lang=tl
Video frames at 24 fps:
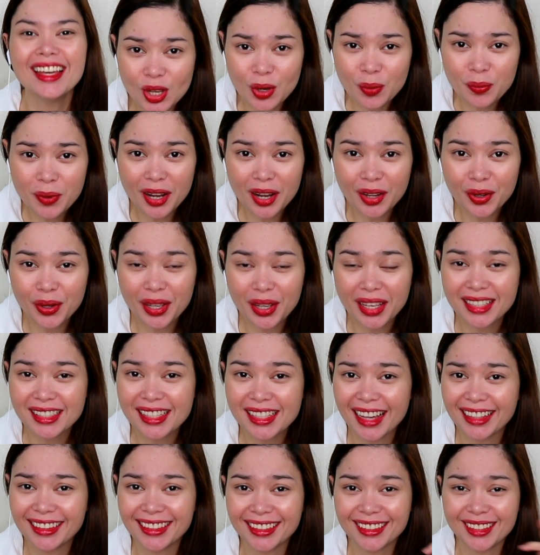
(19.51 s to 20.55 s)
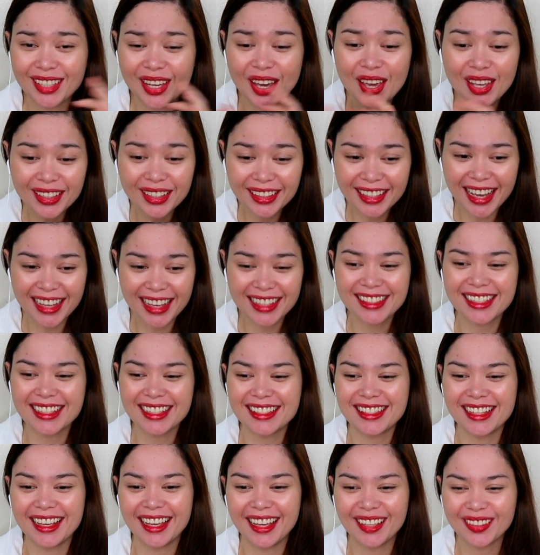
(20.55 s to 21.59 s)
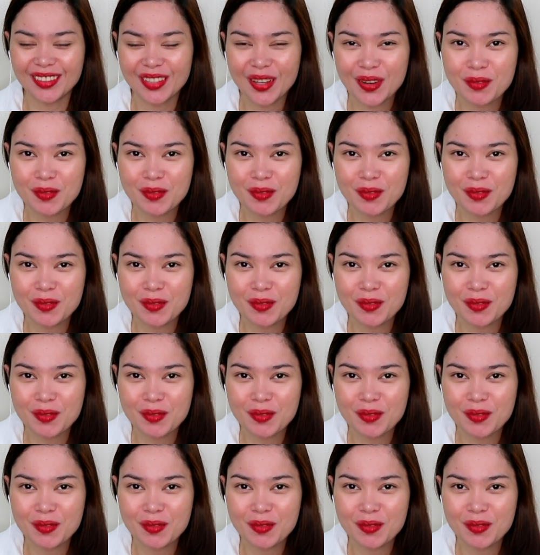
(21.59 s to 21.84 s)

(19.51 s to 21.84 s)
Sobra ko excited ngayon guys kasi ito,